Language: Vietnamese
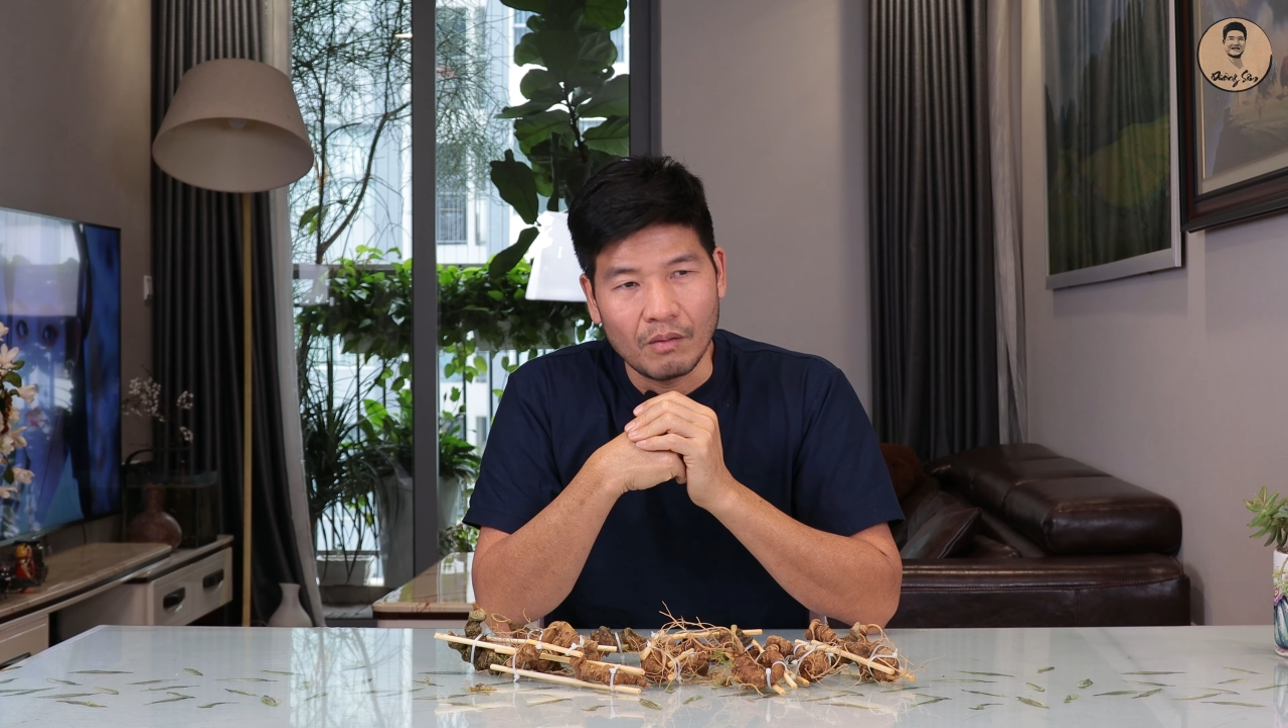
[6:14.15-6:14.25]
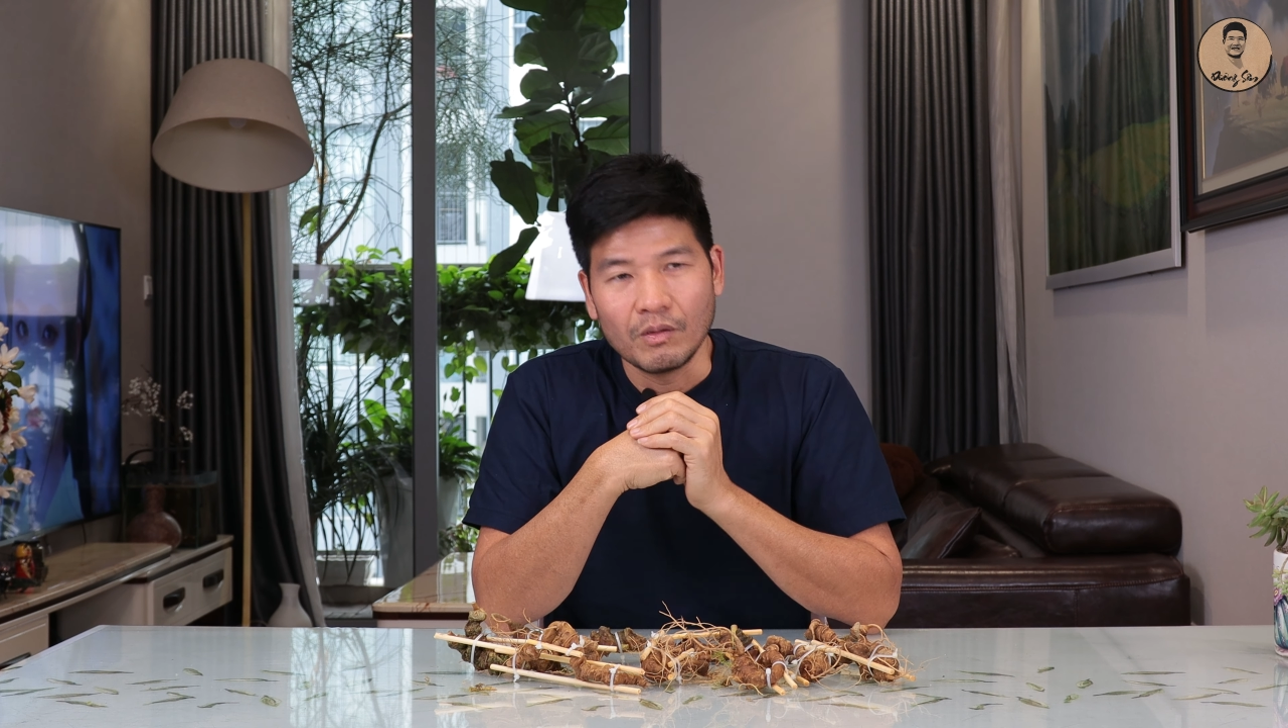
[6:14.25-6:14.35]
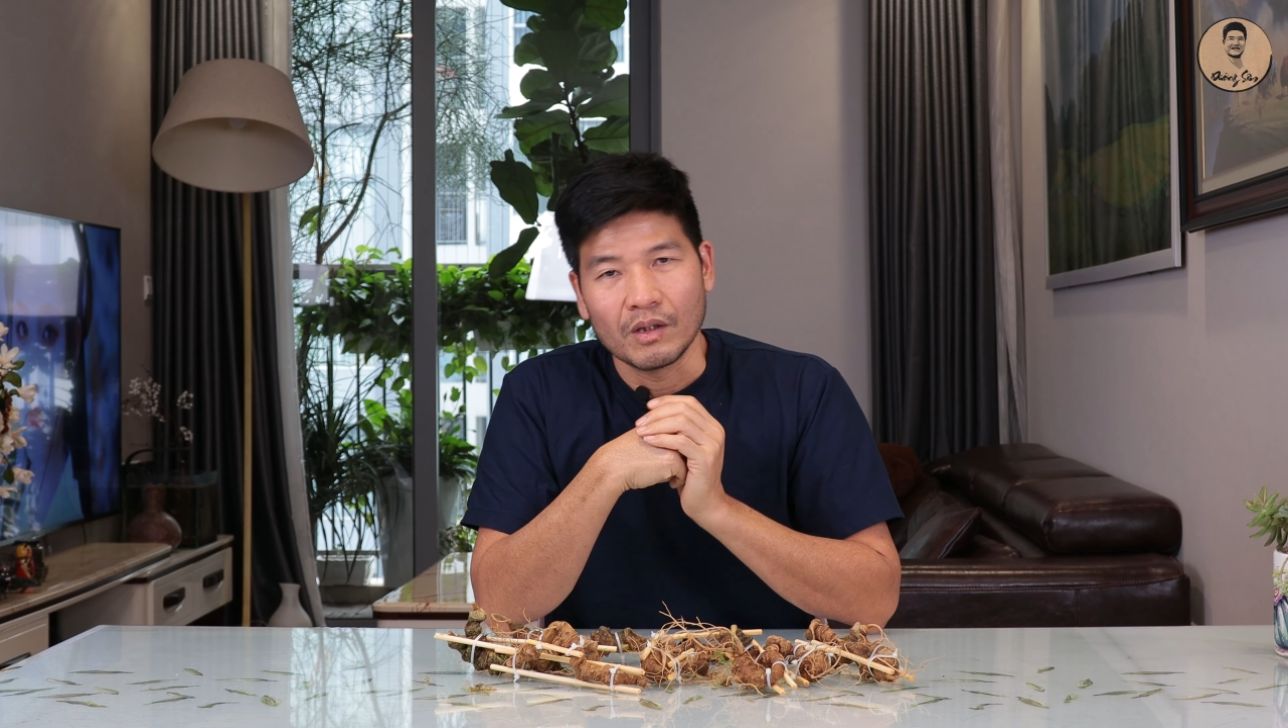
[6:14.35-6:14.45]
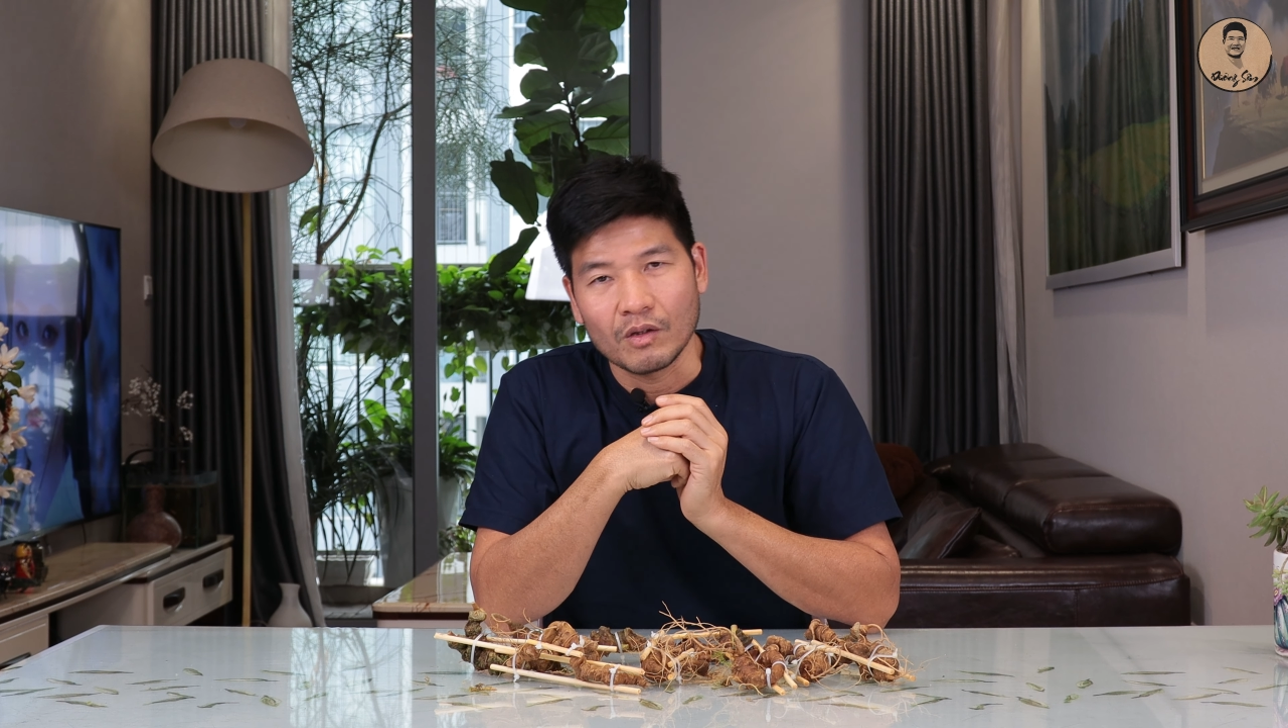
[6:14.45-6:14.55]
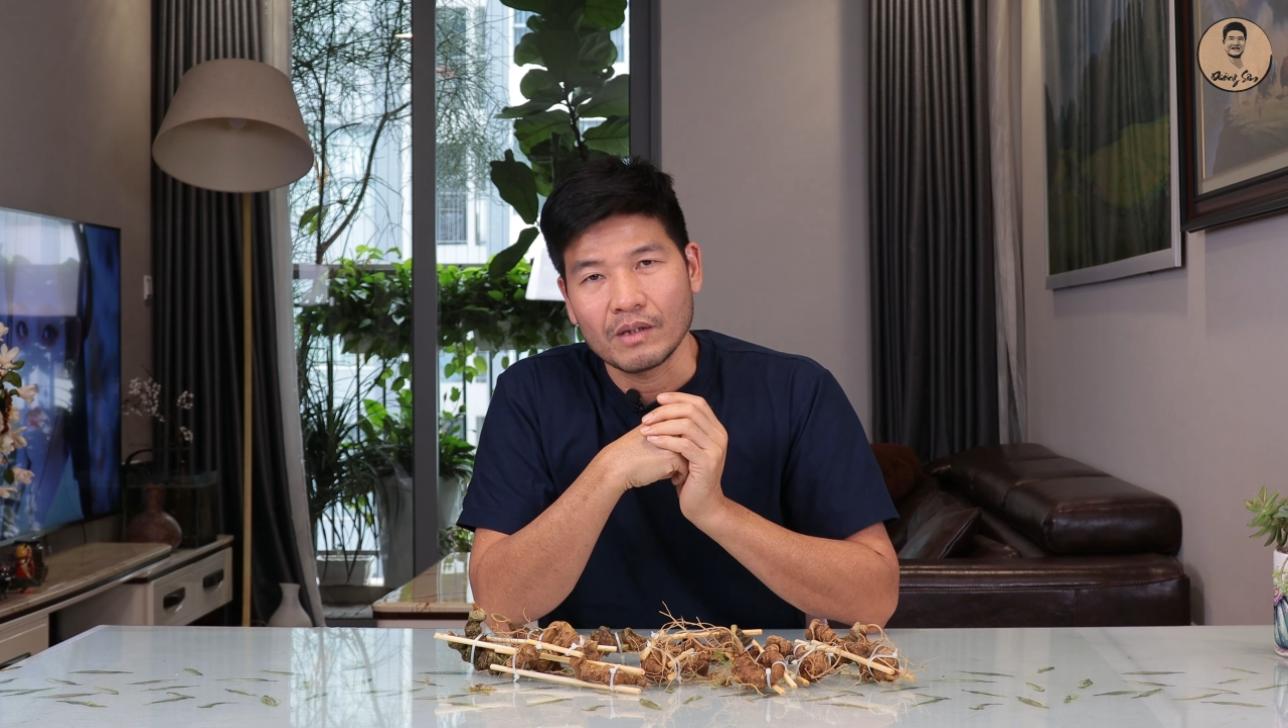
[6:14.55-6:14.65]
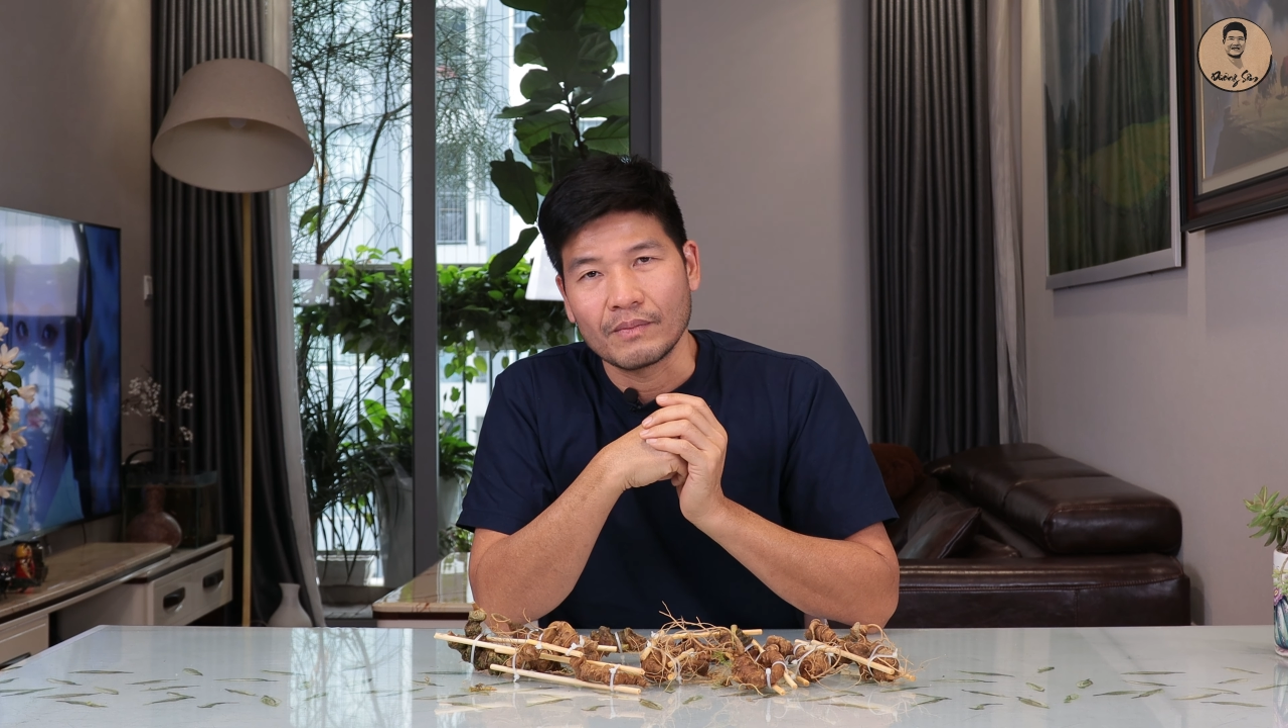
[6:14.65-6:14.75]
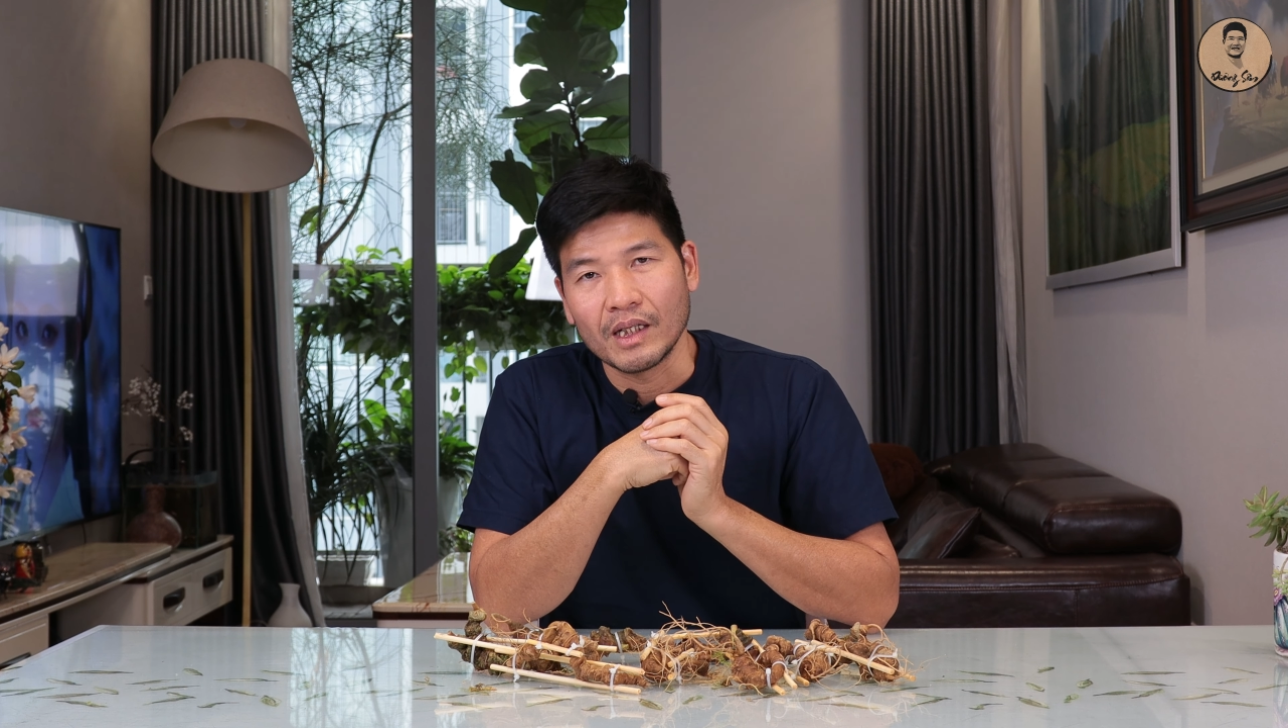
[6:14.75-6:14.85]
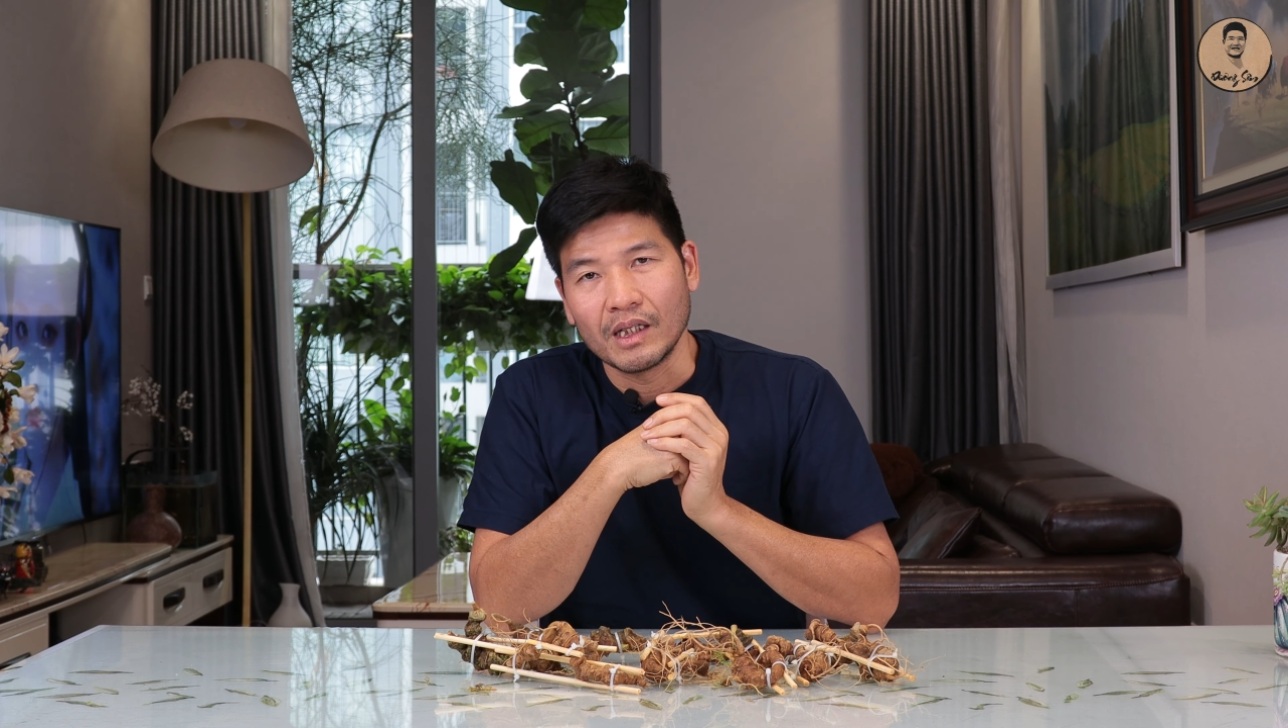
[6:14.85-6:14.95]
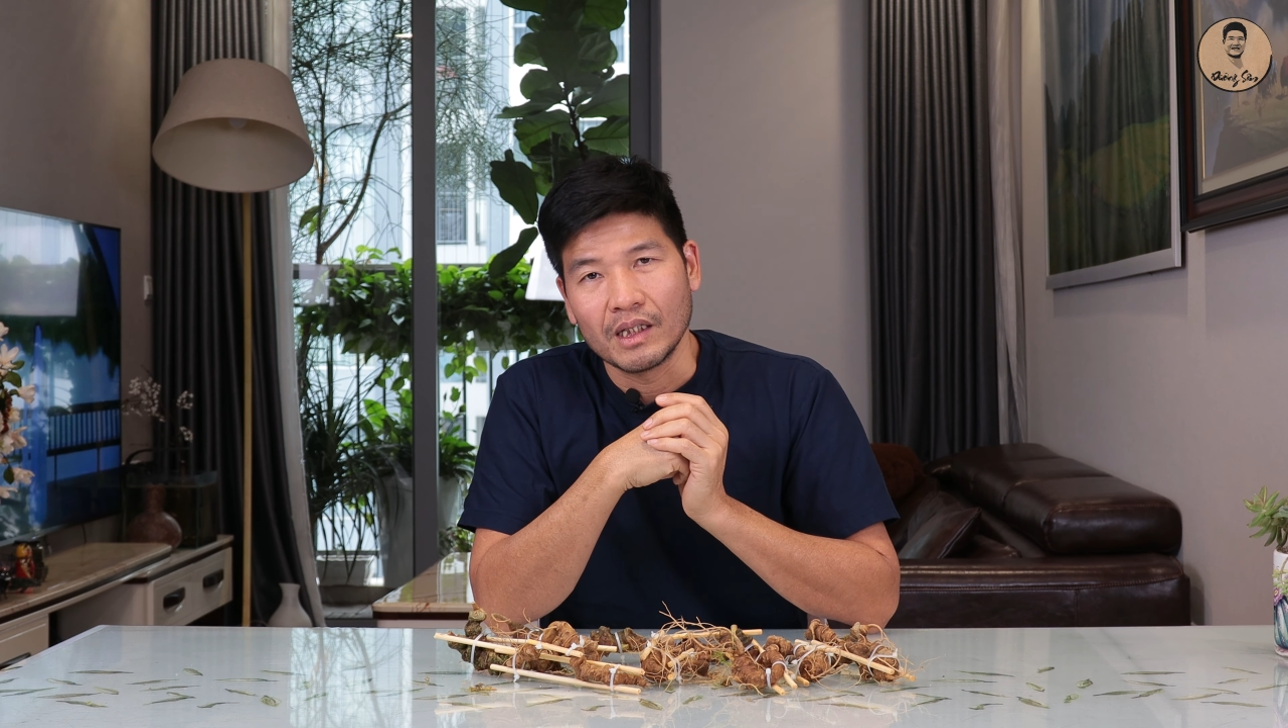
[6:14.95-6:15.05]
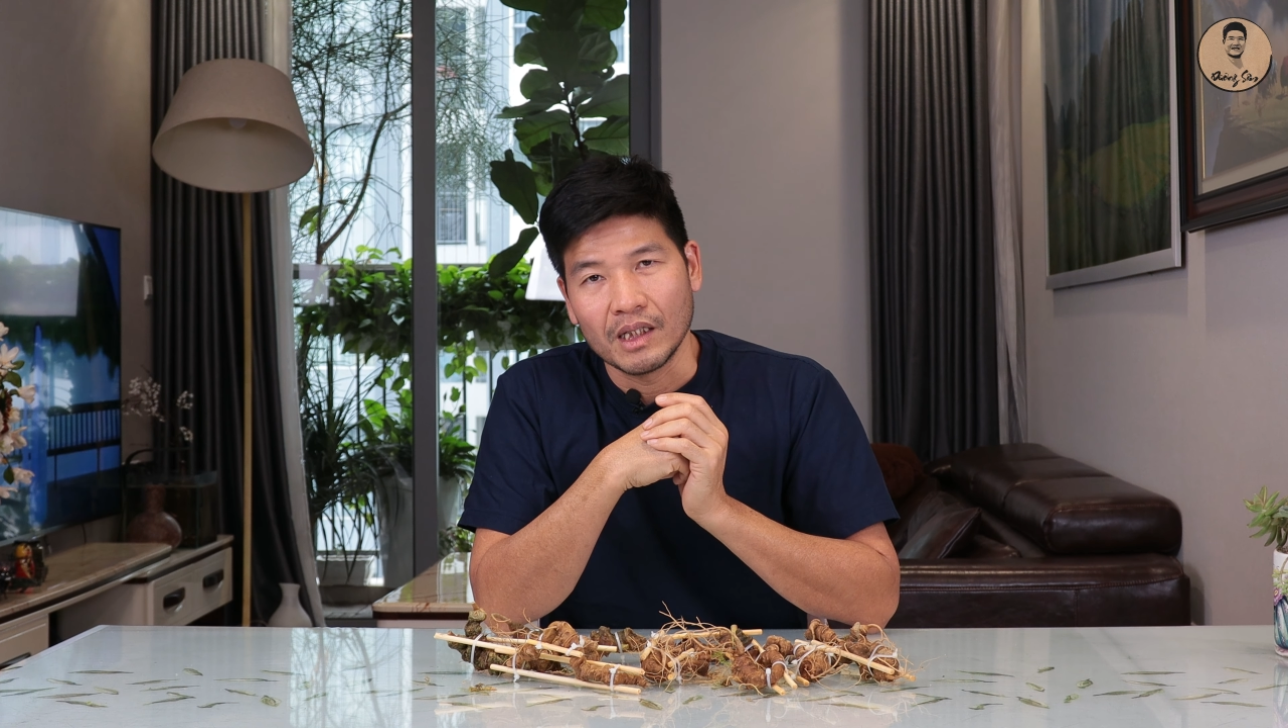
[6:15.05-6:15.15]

không bao giờ có sâm rừng,